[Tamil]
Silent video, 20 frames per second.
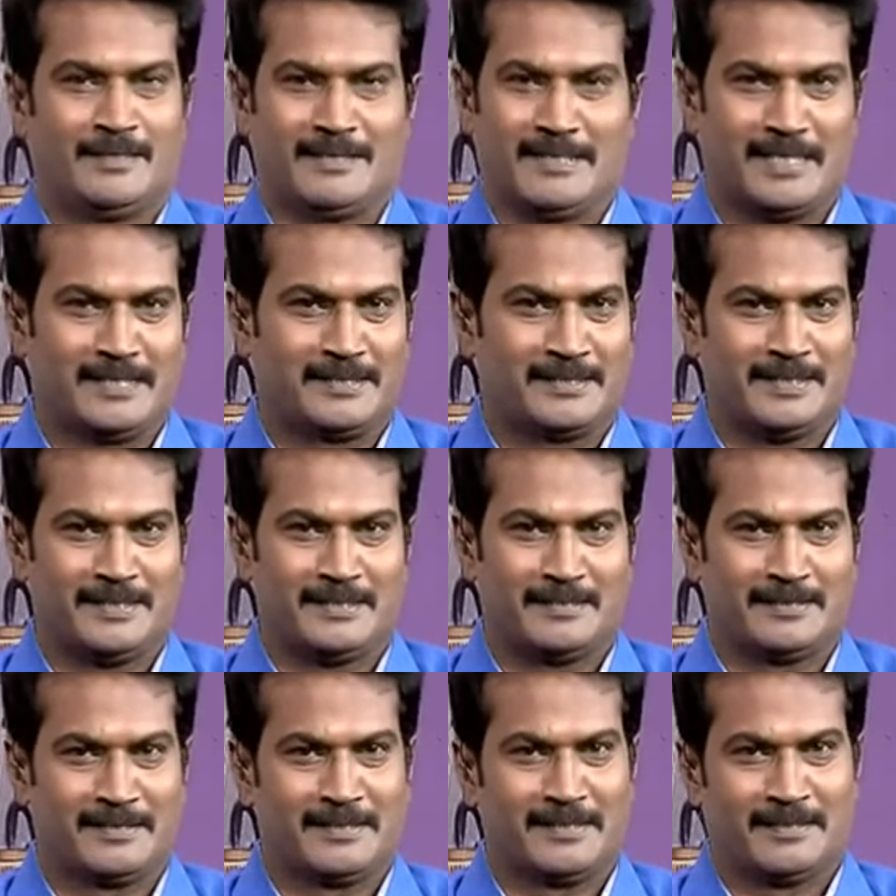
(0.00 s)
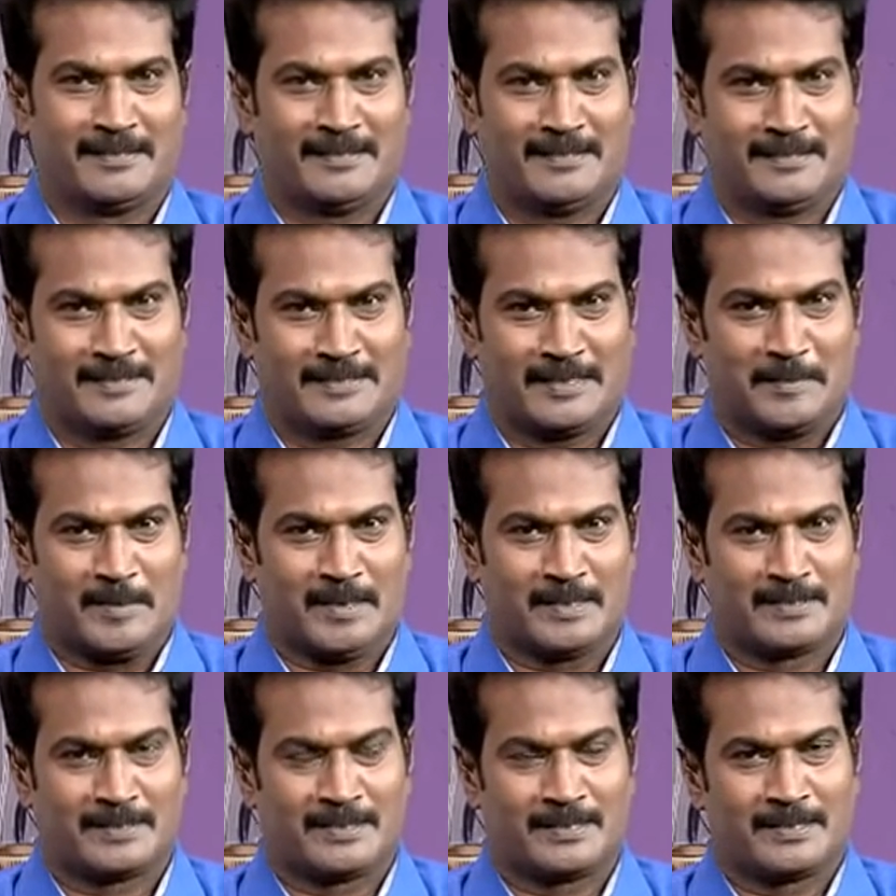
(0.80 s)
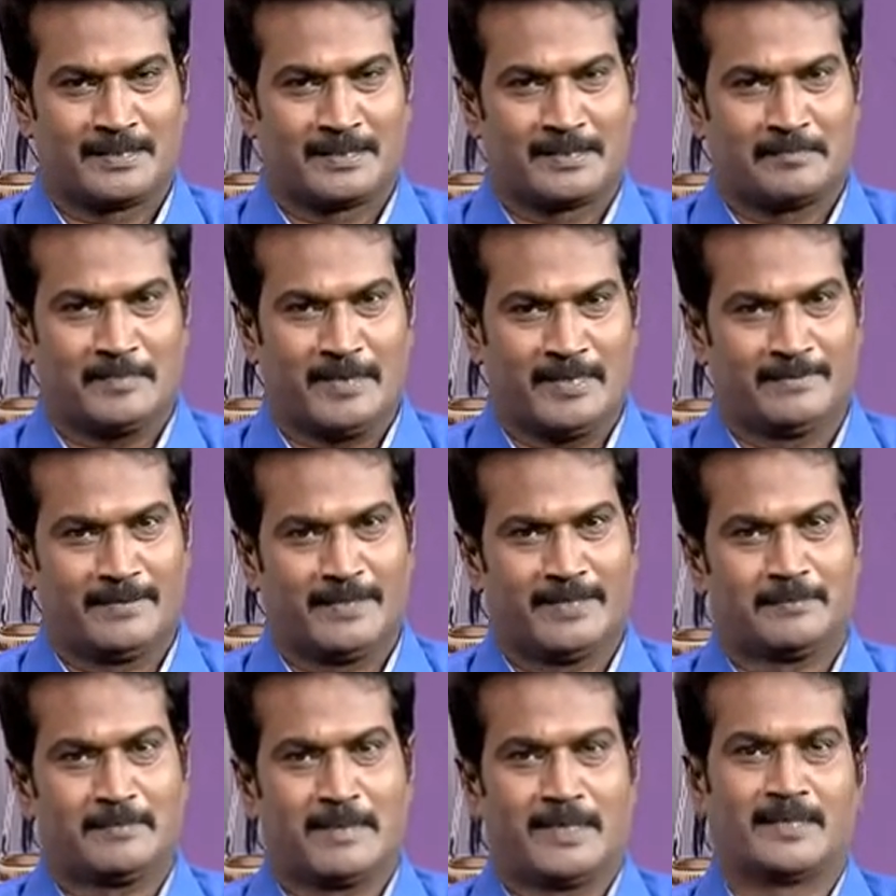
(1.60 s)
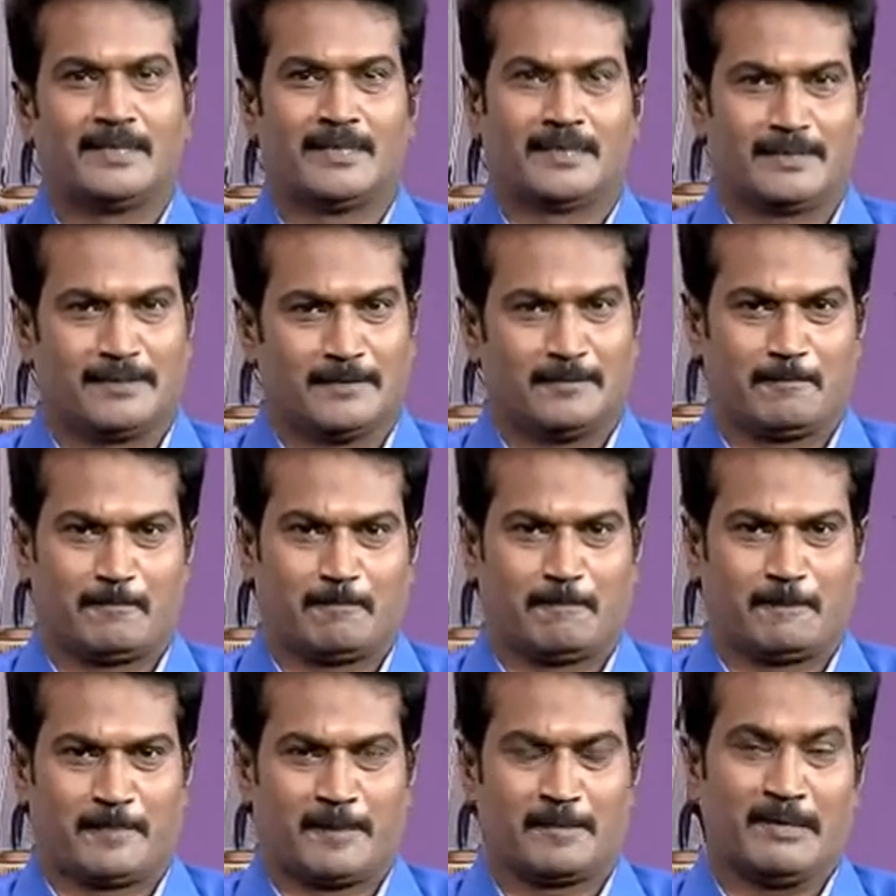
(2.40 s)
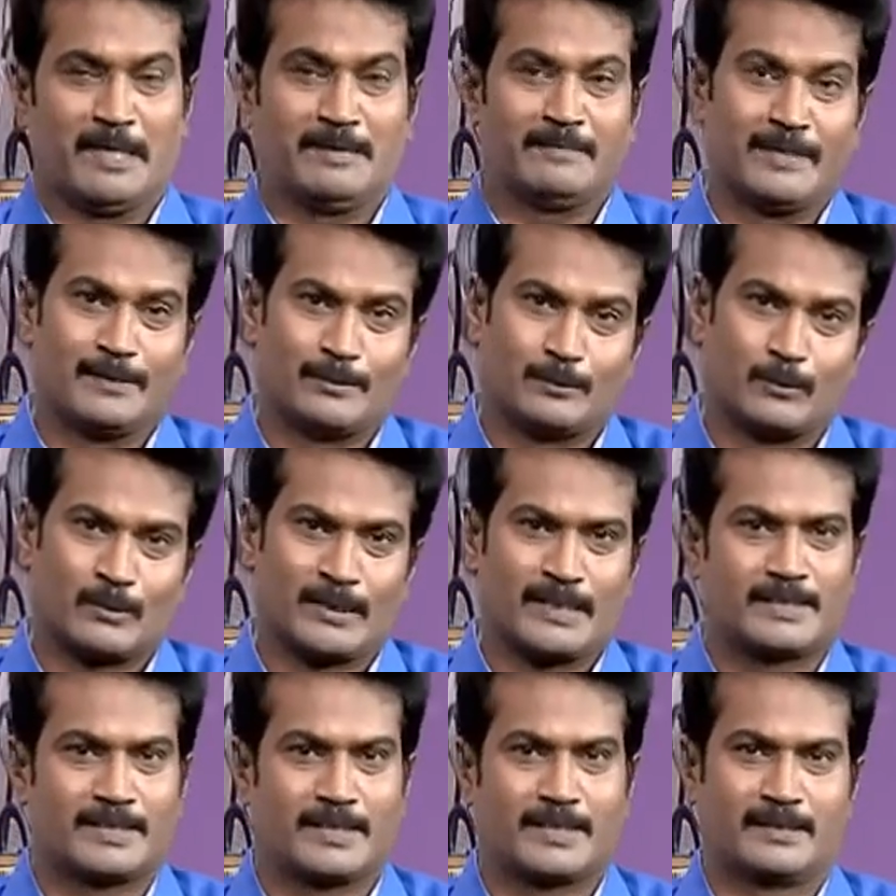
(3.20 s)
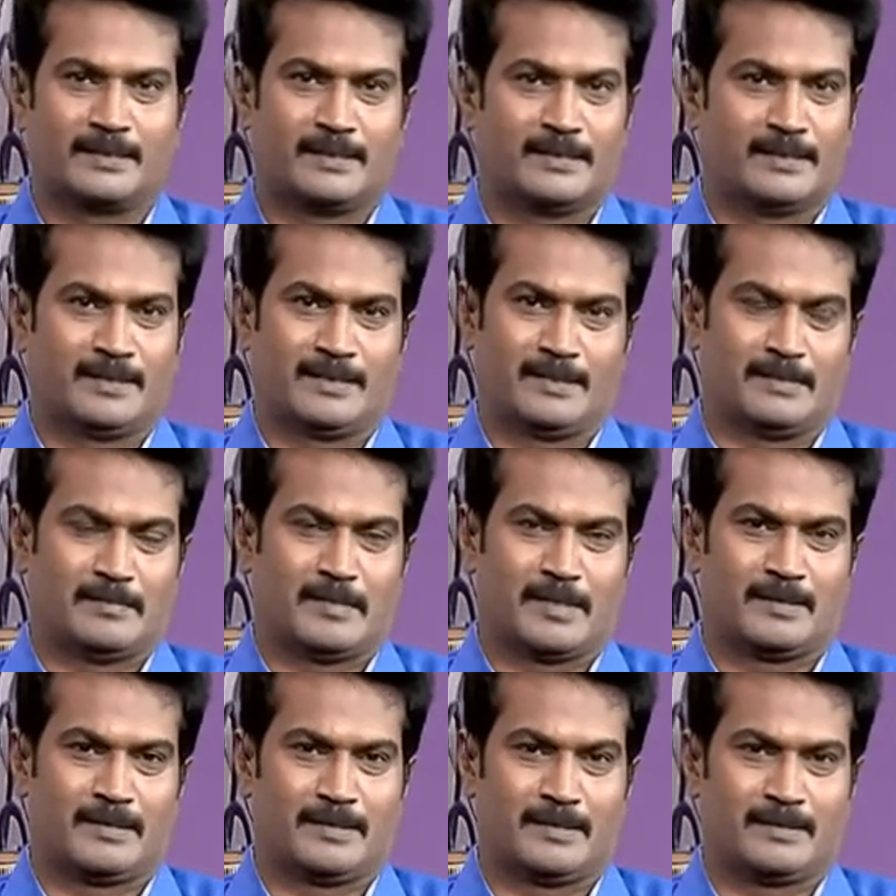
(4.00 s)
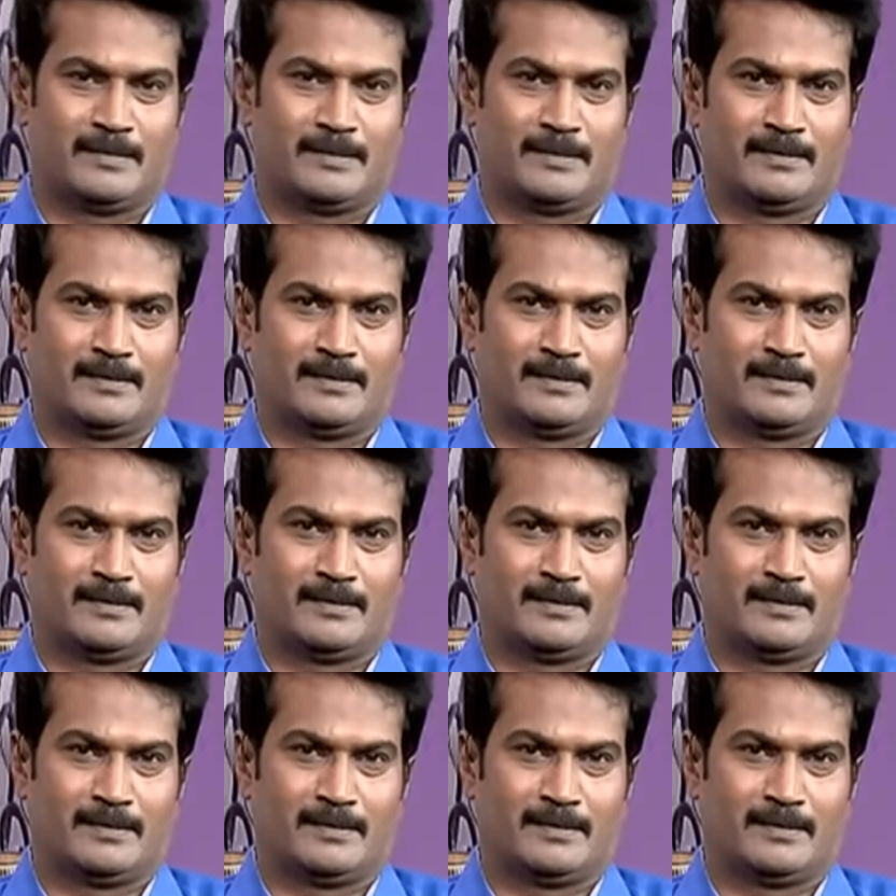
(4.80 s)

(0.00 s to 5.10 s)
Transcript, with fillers: நடத்தி தமிழகத்தில் இருக்கிற பல்வேறு மக்களுக்கு பல்வேறு துறை சார்ந்த மக்களுக்கு